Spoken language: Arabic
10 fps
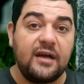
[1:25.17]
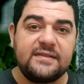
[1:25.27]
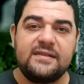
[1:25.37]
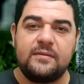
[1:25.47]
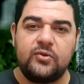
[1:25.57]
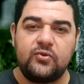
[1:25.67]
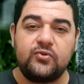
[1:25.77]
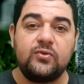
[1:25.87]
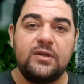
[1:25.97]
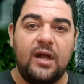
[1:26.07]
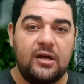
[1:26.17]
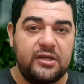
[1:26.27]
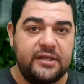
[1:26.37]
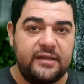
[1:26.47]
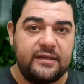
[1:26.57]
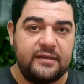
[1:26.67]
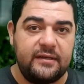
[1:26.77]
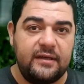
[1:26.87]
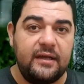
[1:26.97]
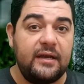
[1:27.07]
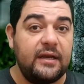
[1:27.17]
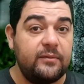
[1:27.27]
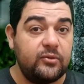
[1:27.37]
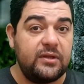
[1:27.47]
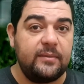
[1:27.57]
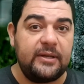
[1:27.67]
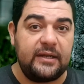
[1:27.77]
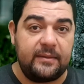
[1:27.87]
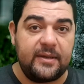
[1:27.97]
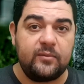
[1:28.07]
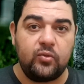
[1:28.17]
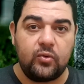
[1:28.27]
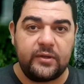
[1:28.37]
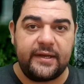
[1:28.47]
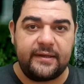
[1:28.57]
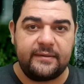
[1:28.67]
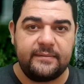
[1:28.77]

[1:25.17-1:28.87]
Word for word: أصل من أصول العقيدة لابد من الإيمان بوجودها